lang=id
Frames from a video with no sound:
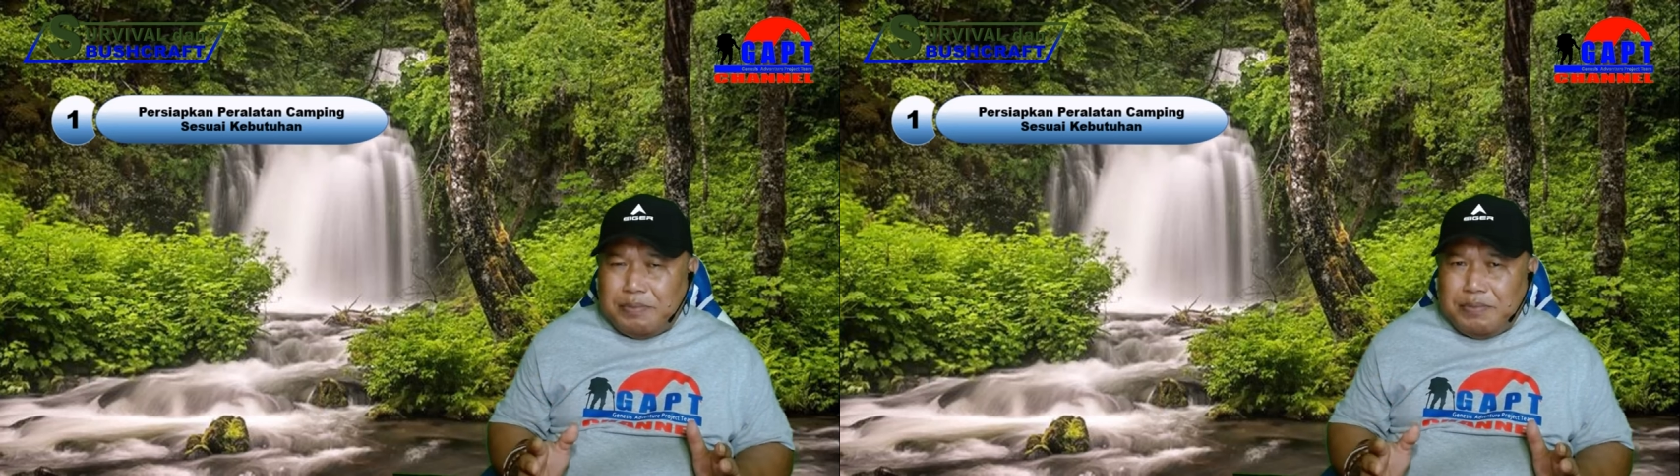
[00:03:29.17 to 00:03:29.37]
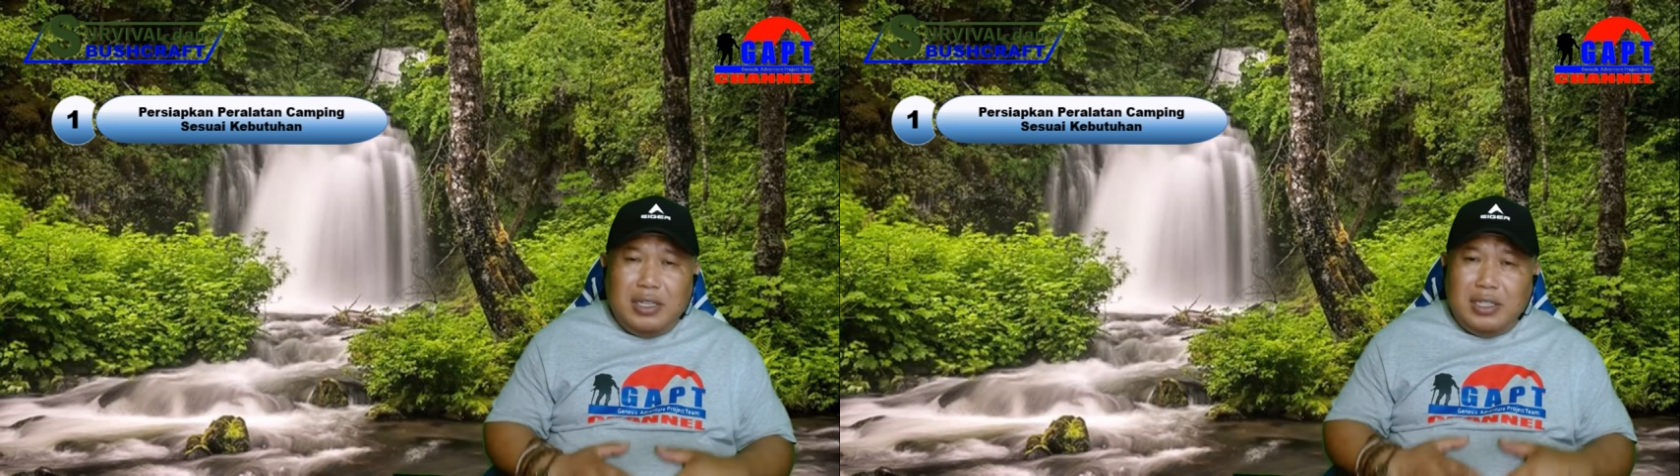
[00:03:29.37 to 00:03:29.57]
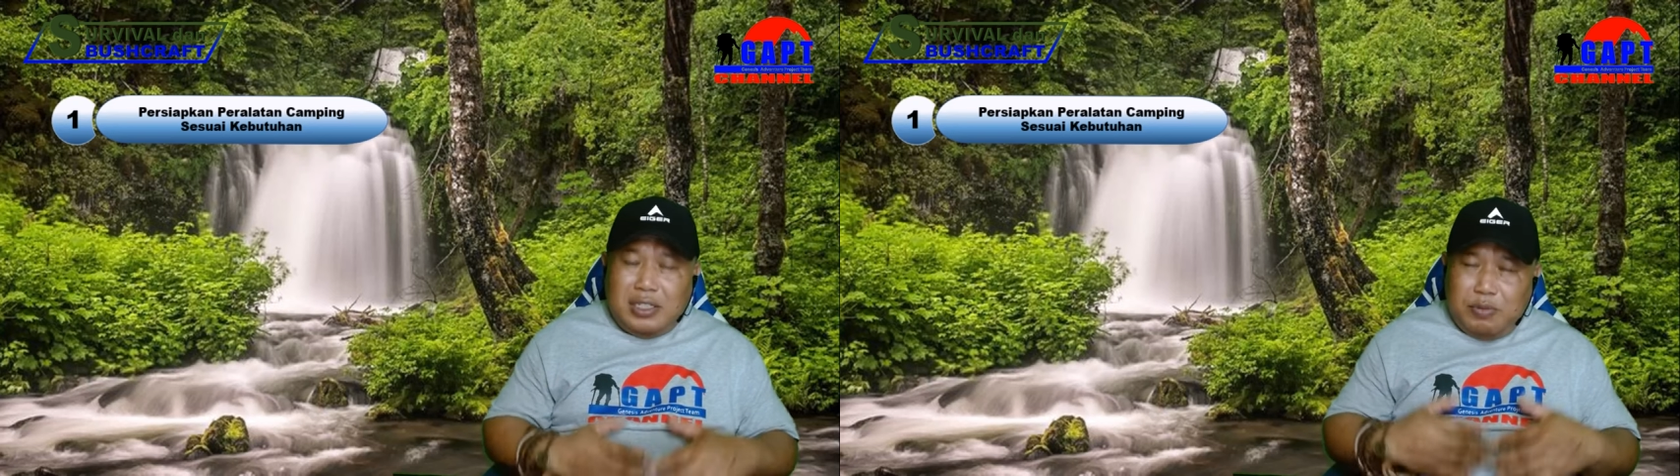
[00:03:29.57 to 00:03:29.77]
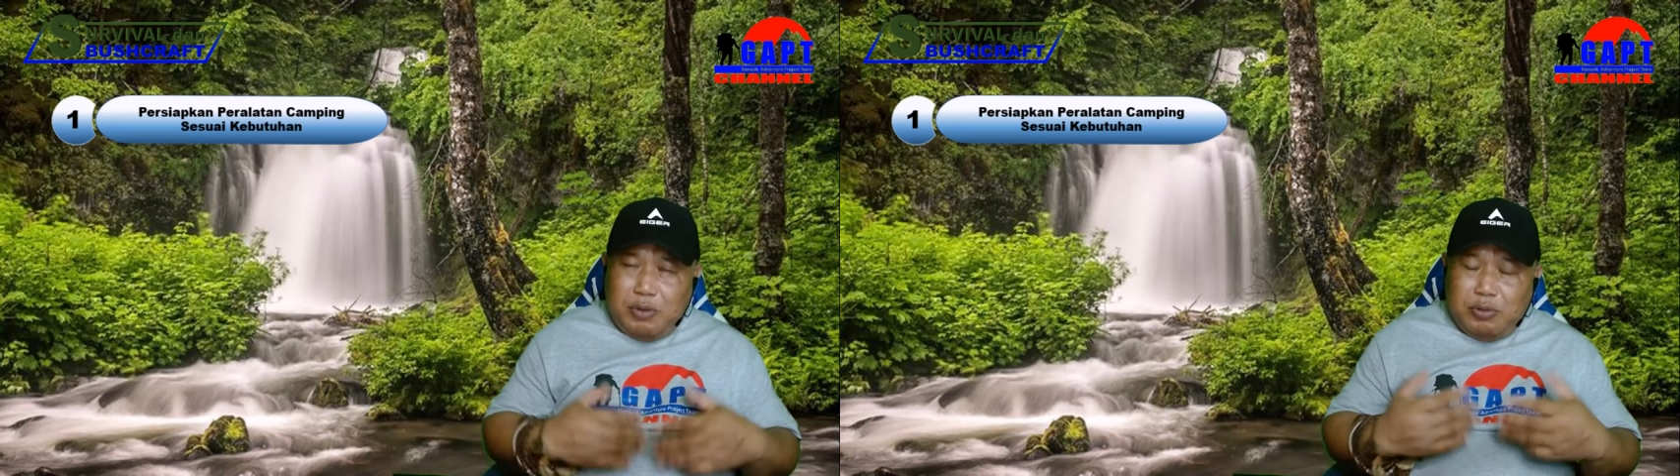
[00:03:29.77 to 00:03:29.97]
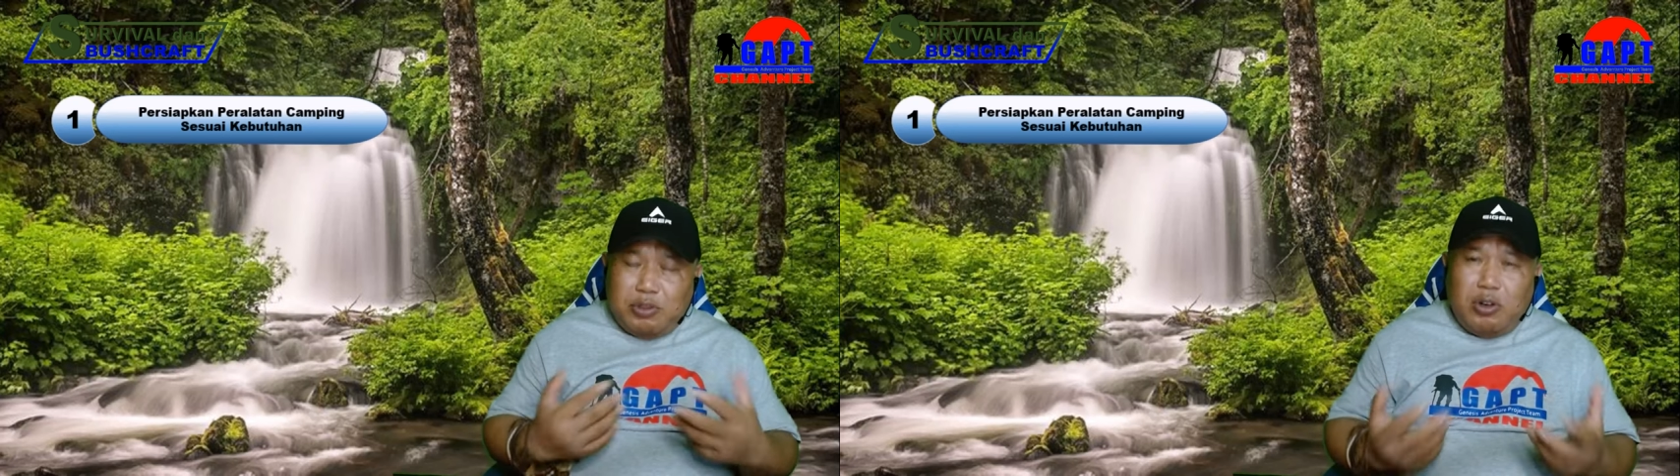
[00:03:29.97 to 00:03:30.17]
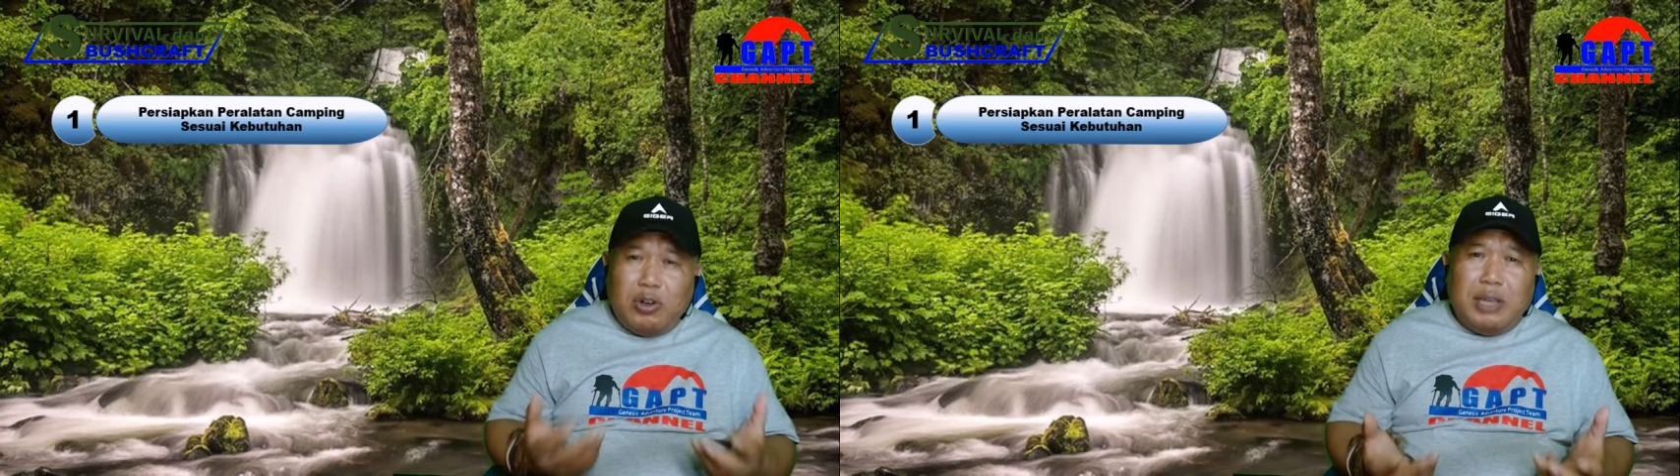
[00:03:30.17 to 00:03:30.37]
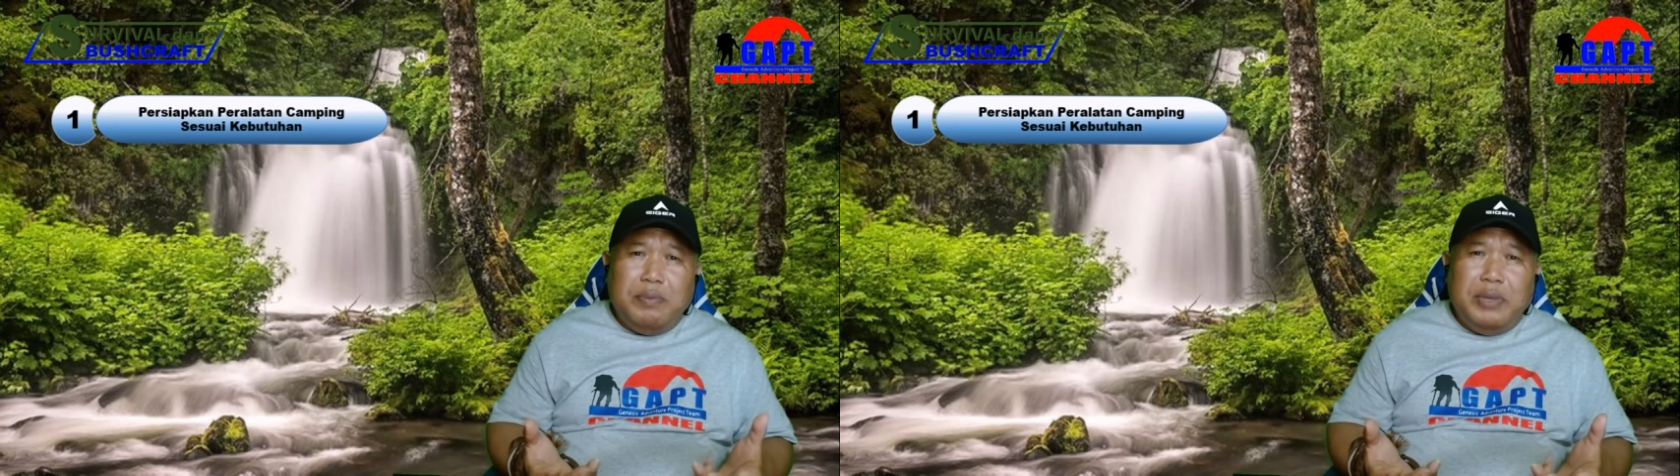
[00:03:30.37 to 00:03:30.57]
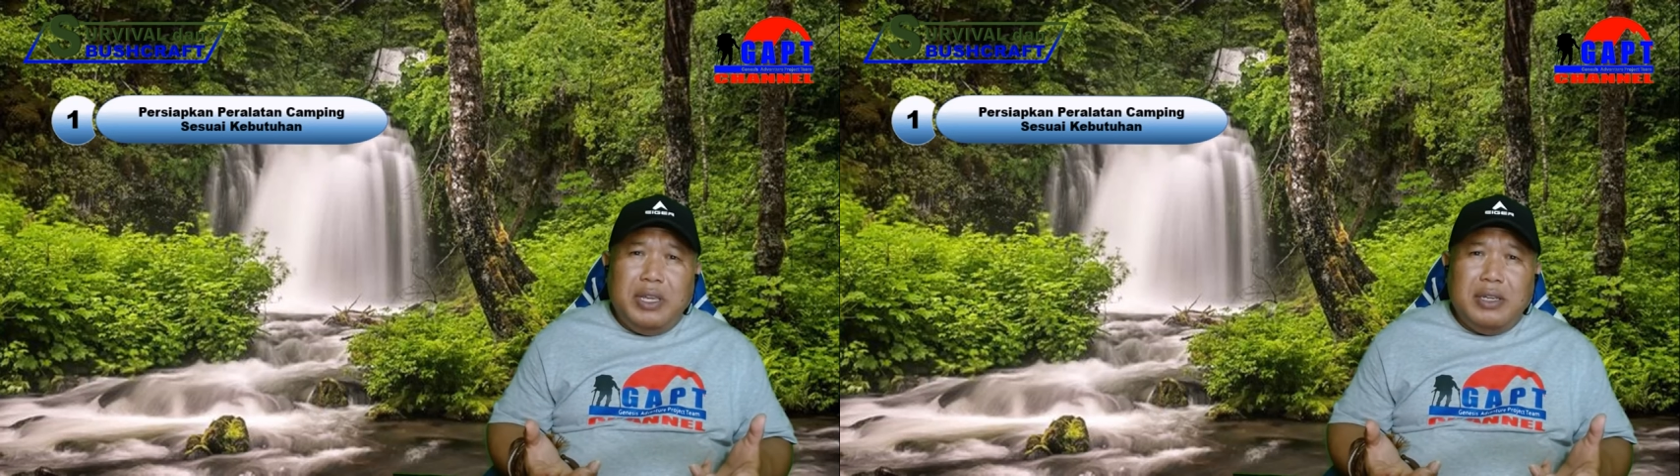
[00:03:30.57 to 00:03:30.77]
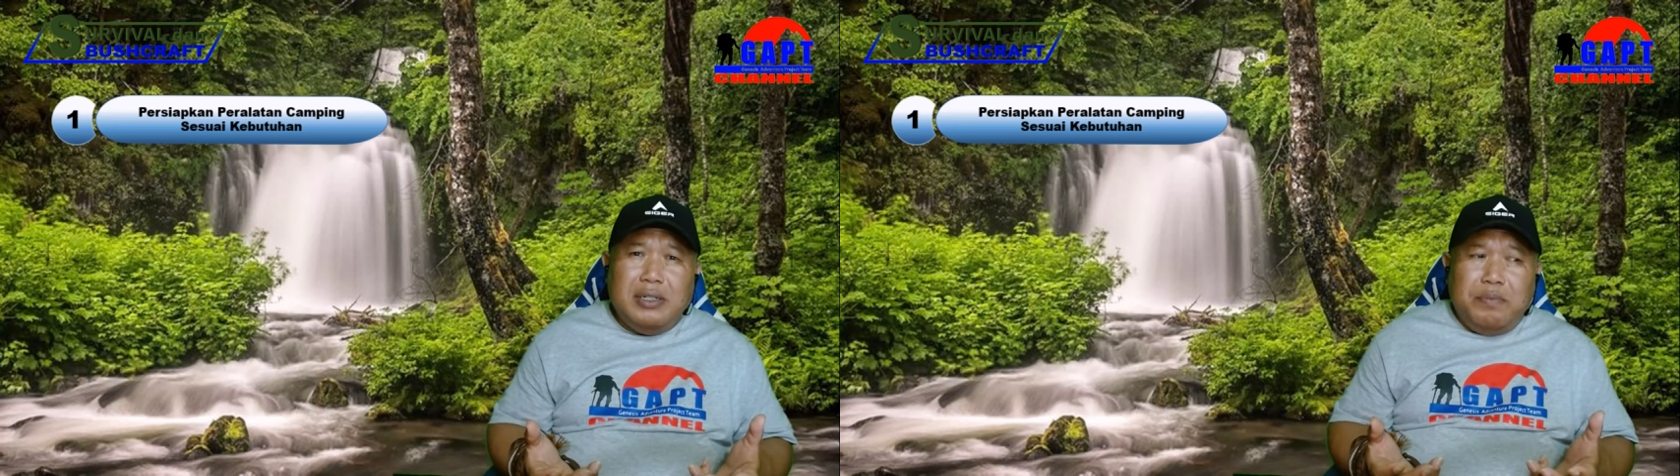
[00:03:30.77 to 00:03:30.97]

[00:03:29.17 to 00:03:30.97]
sebelum solo camping